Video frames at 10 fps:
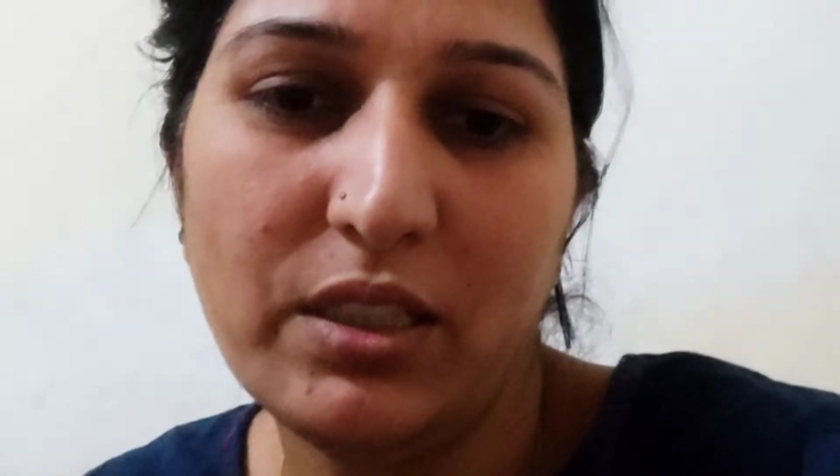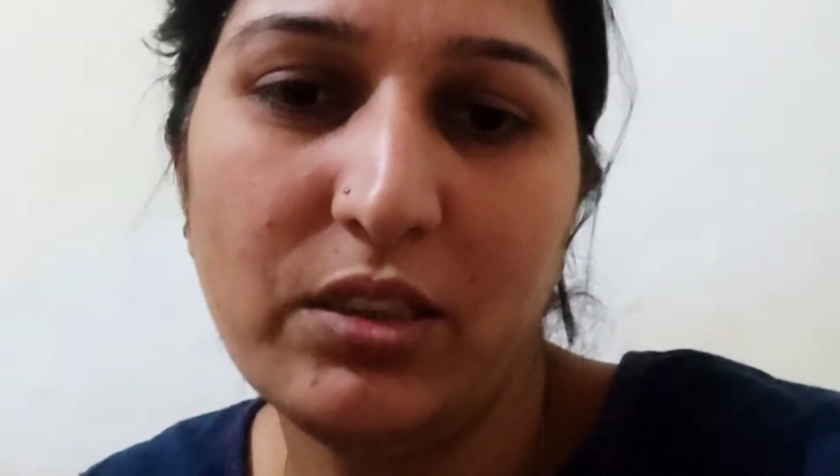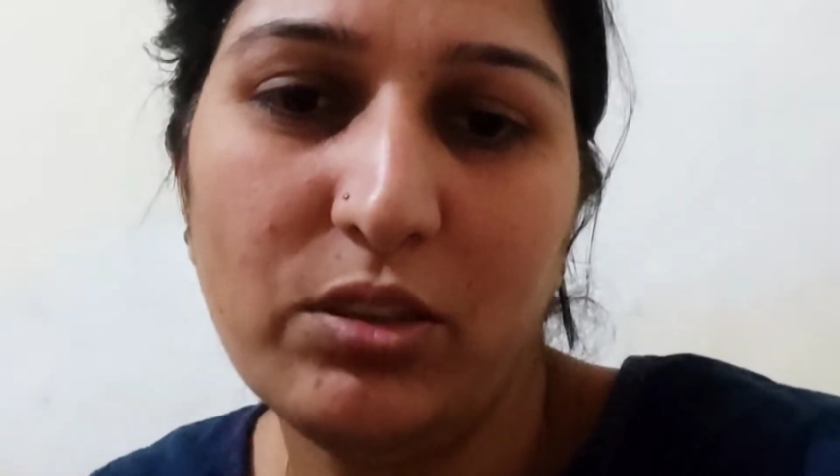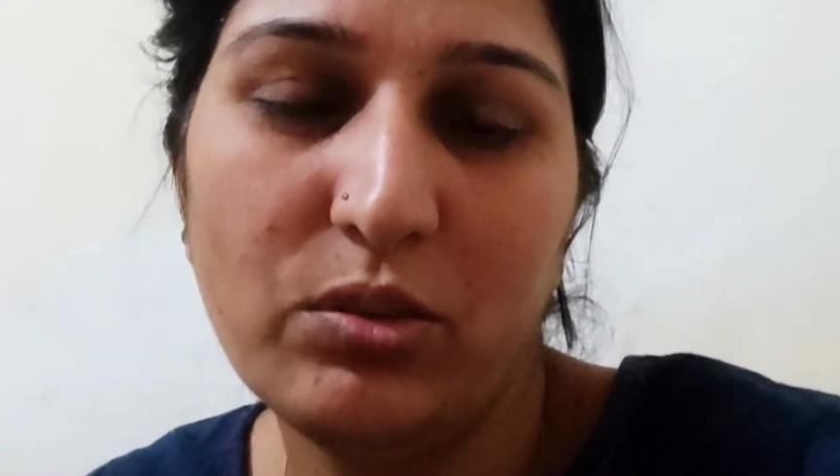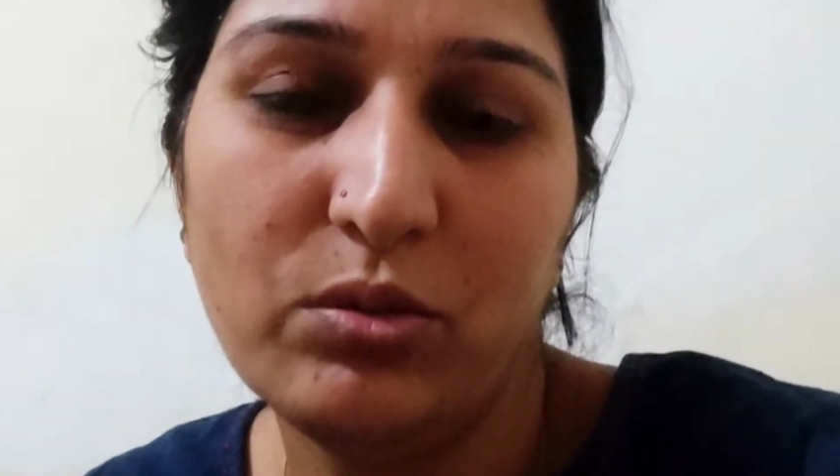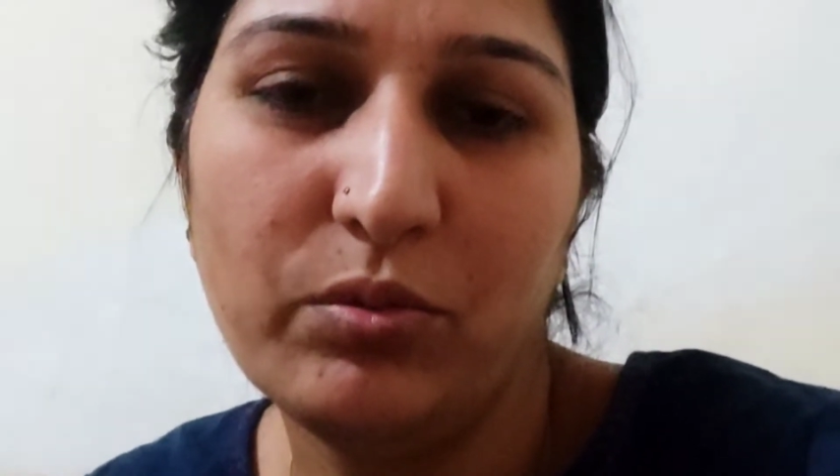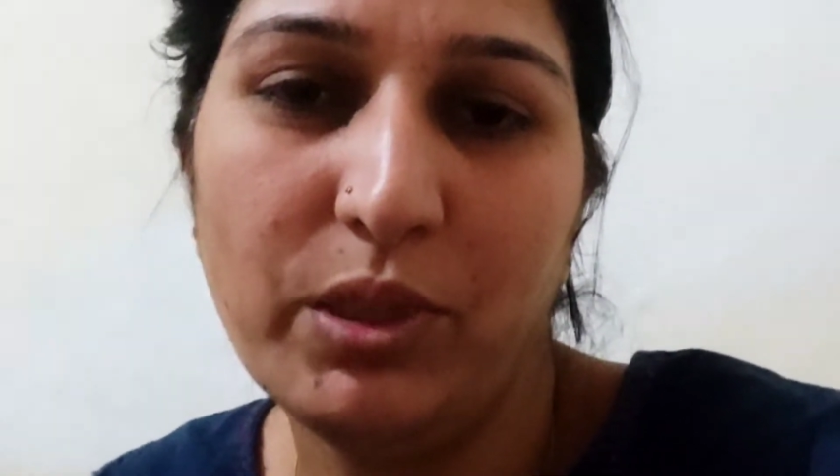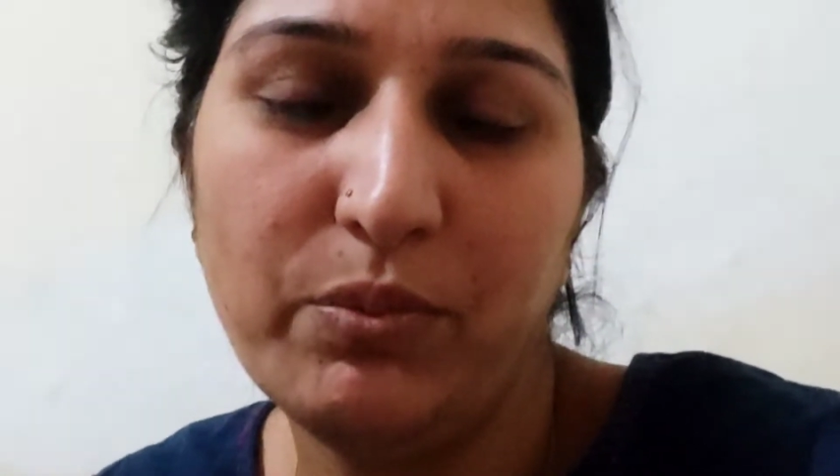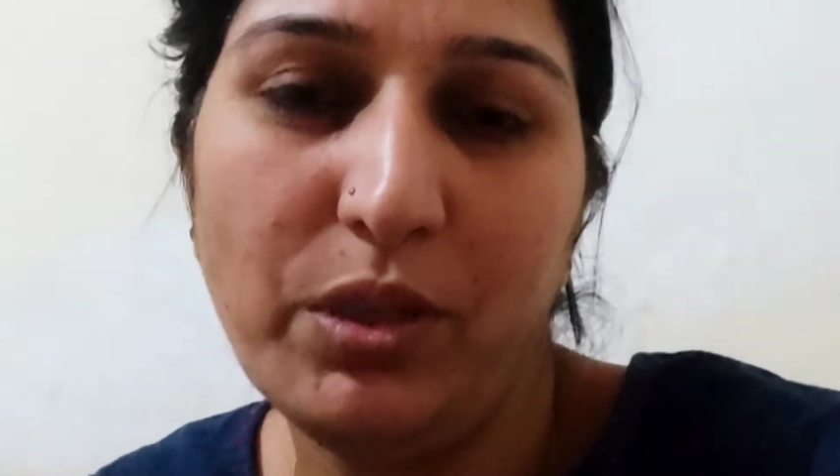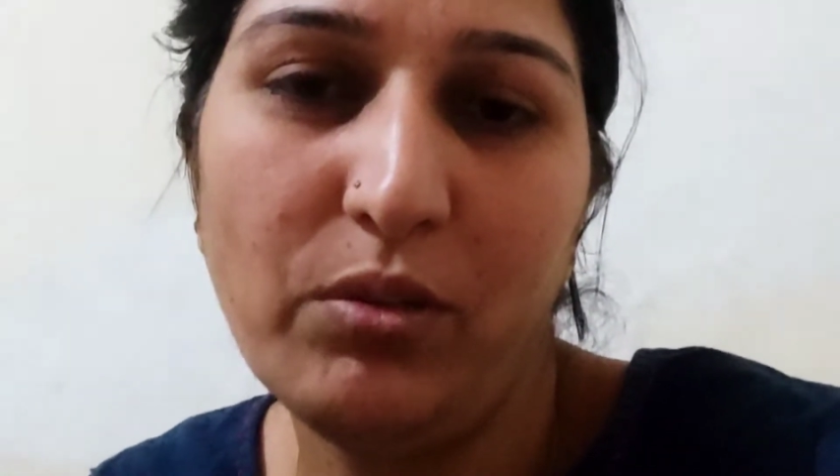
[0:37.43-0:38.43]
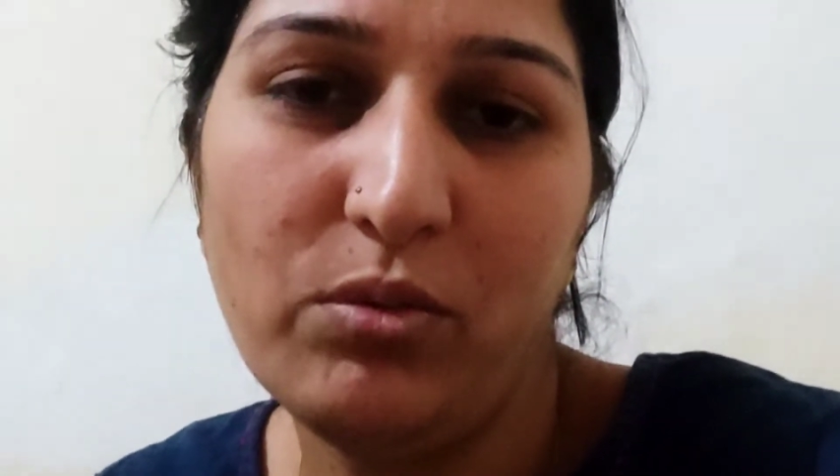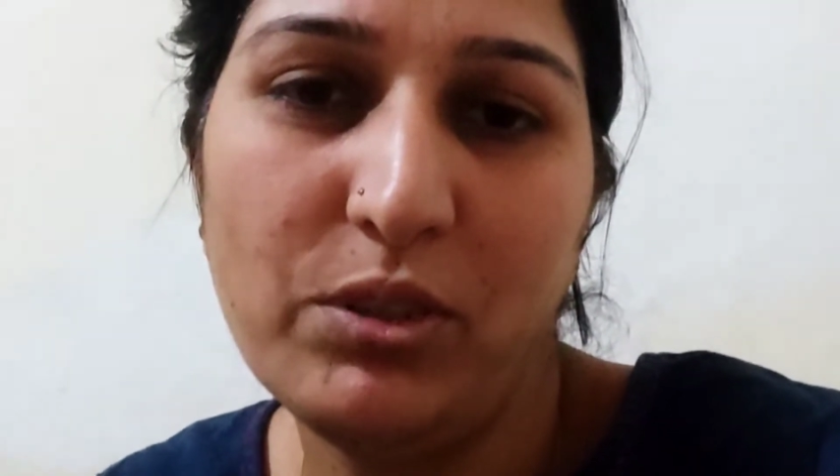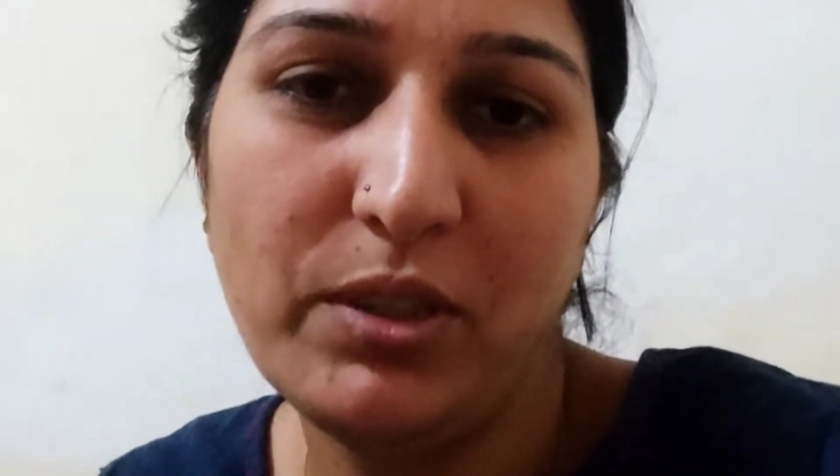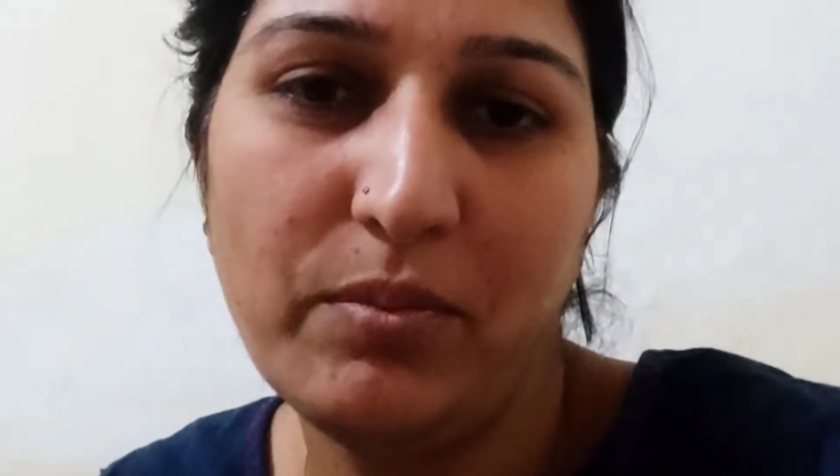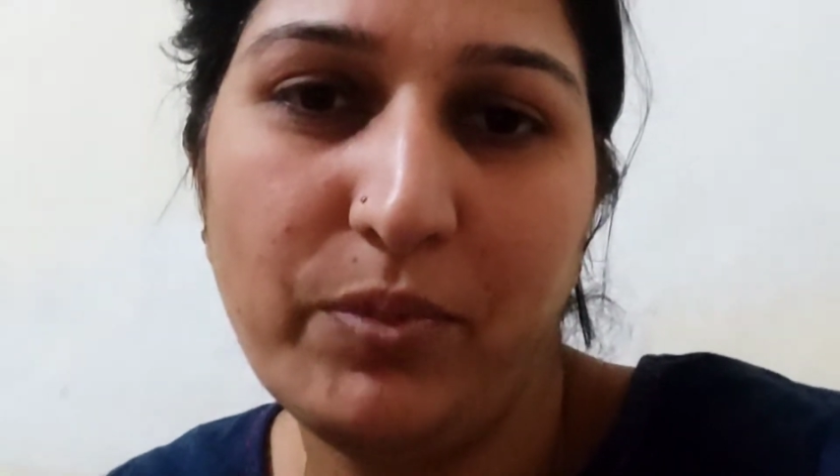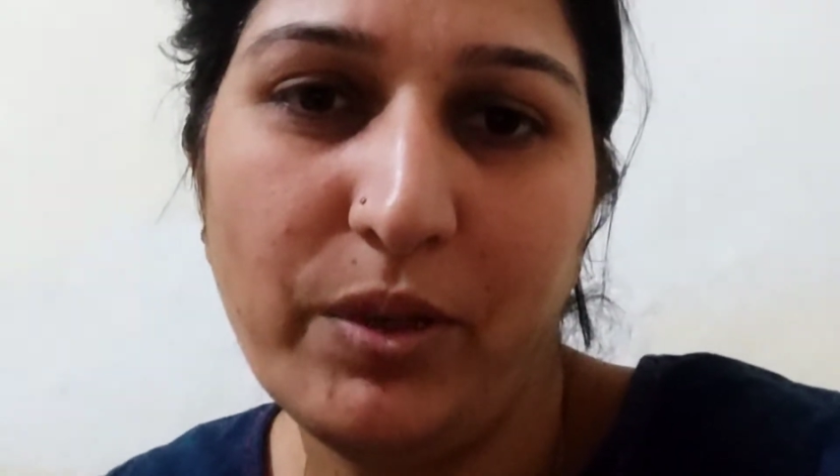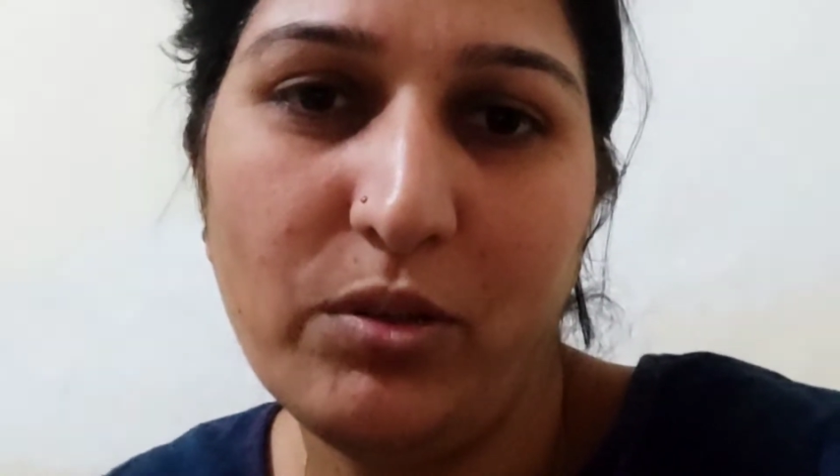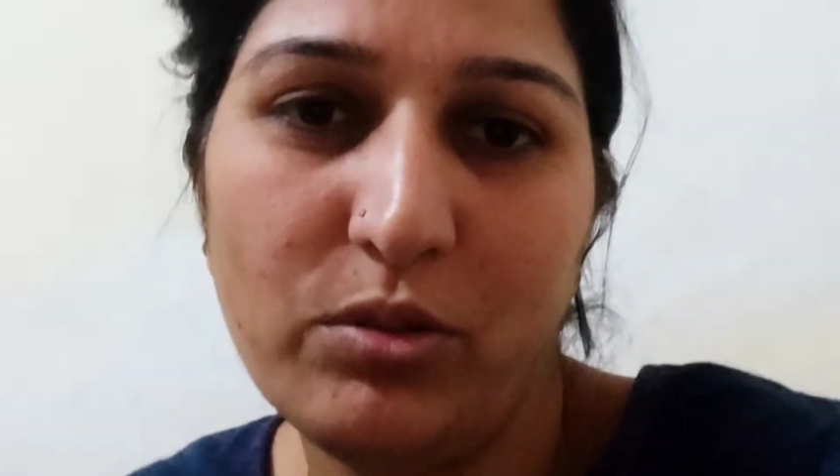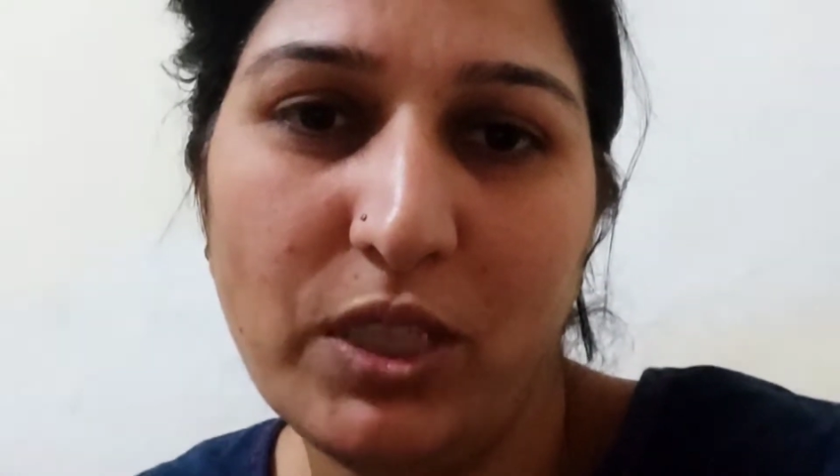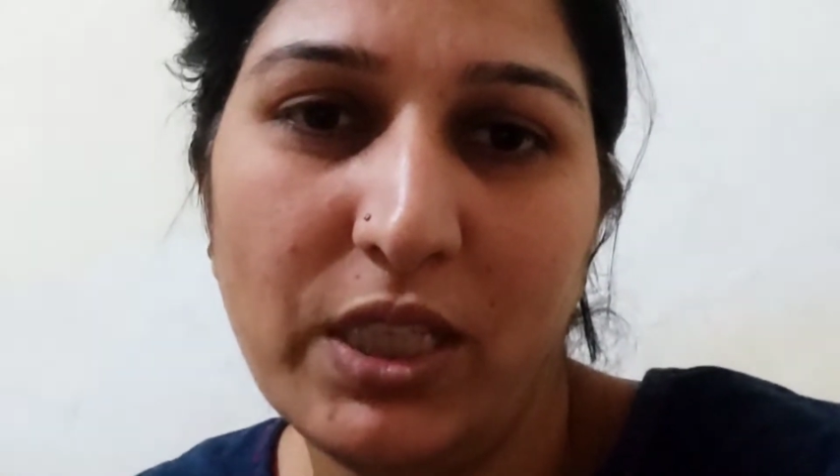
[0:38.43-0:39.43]
करती हूँ मैं बिल्कुल सिंपल
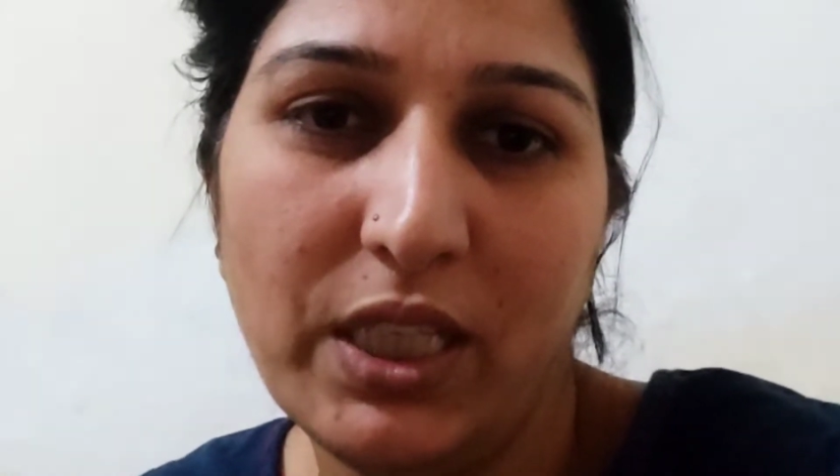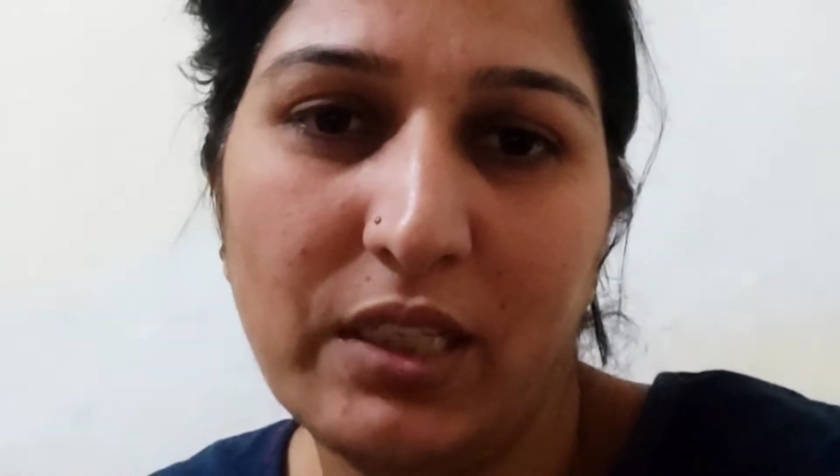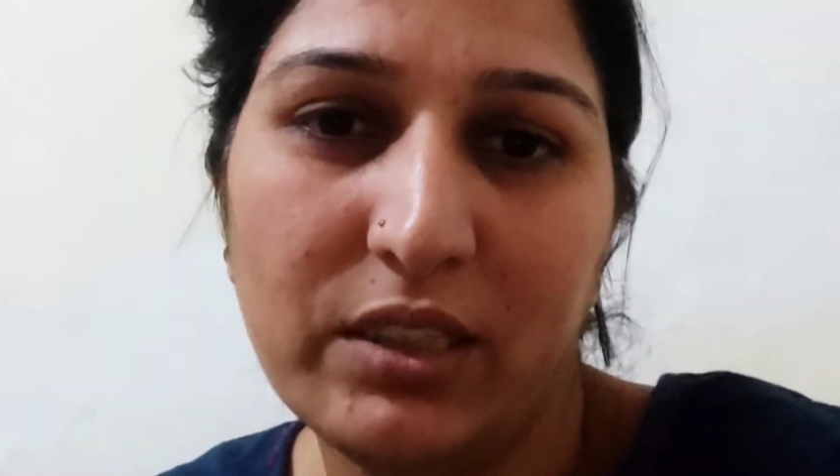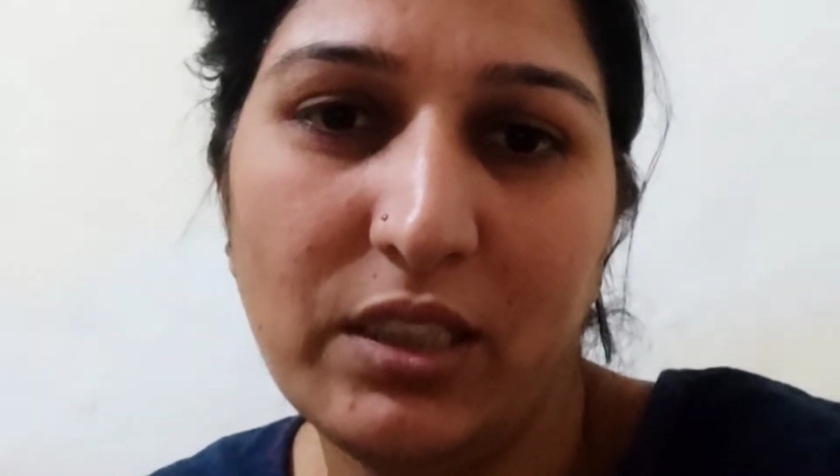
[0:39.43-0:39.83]
और साधारण